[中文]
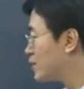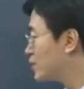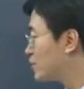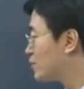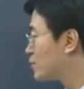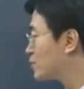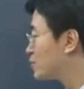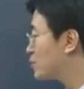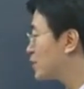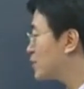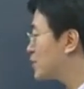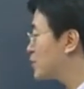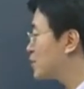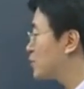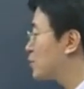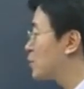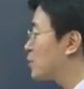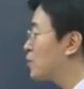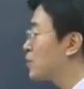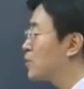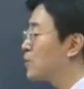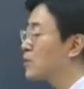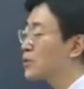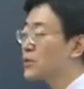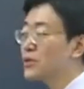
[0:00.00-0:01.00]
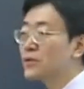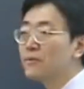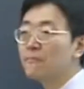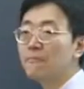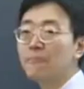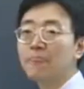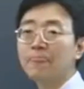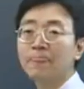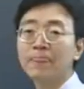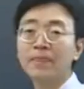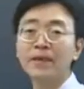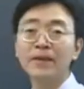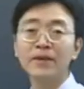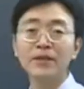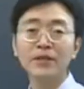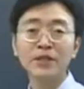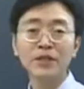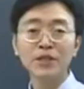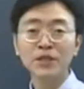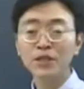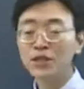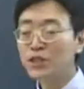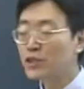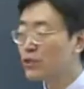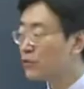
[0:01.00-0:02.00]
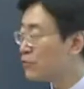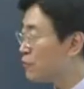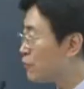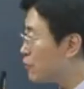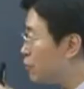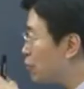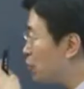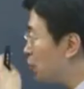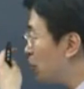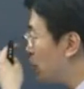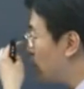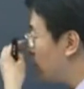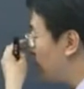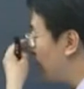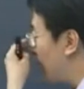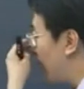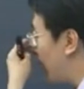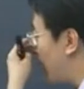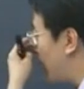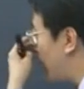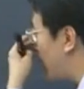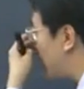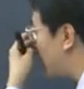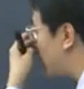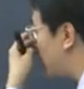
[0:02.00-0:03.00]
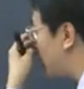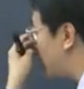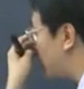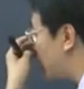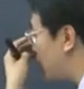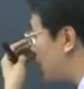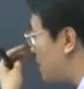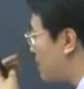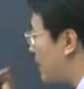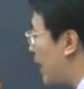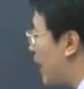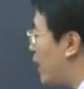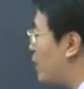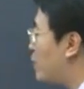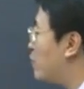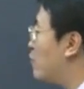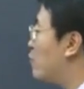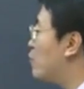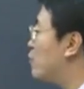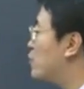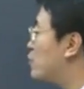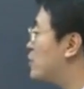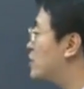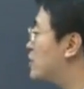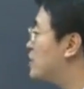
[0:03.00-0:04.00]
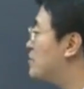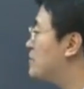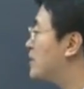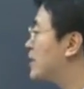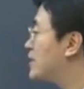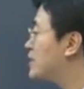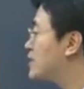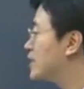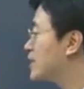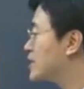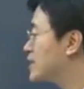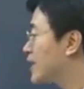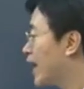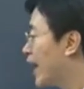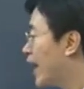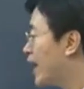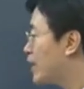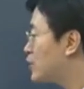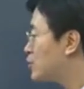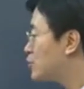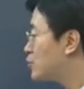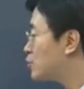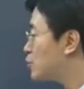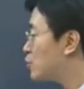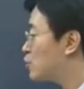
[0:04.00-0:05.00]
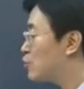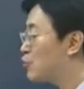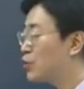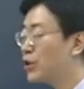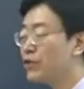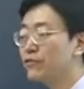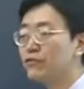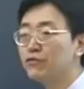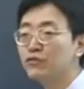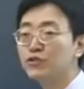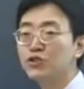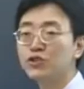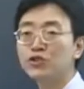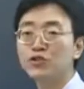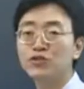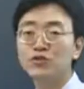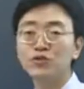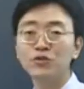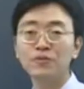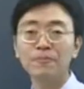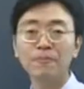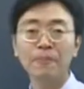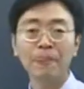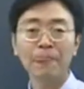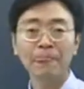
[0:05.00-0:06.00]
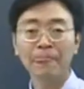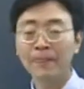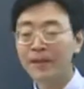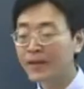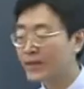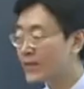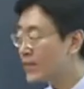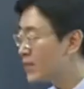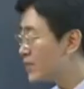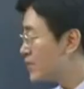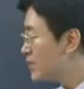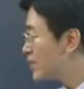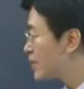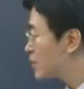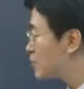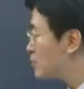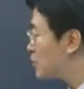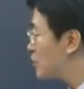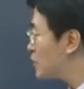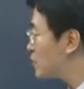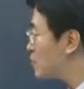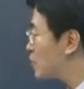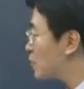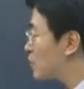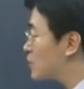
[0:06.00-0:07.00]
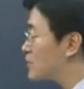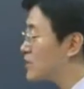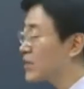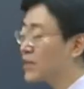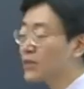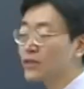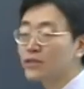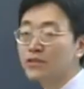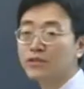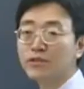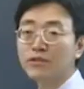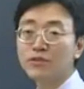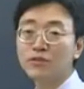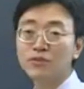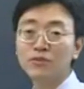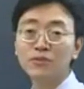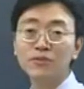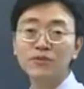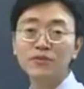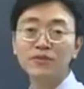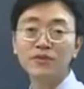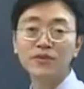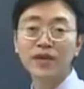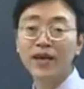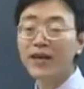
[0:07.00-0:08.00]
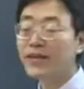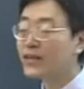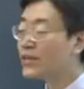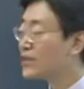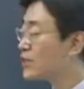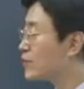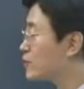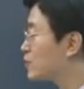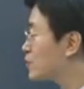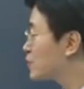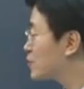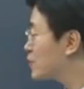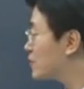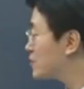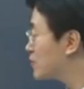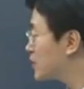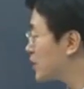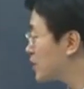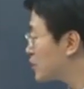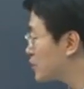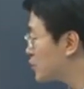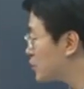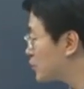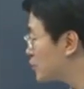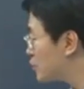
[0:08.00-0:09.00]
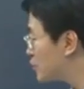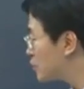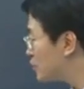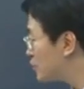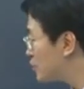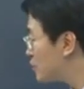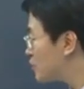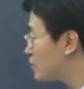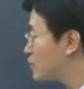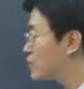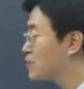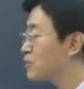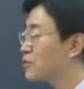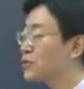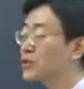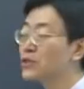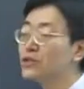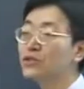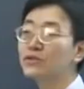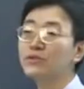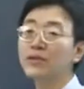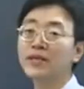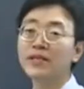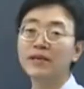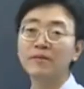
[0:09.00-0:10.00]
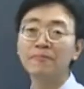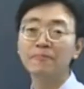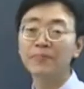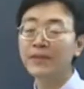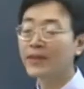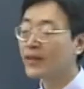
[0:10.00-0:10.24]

To restore order，政府派了一百五十名警察去恢复秩序。这个 restore 在这是动词啊，动词不定式 to do 用的是对的。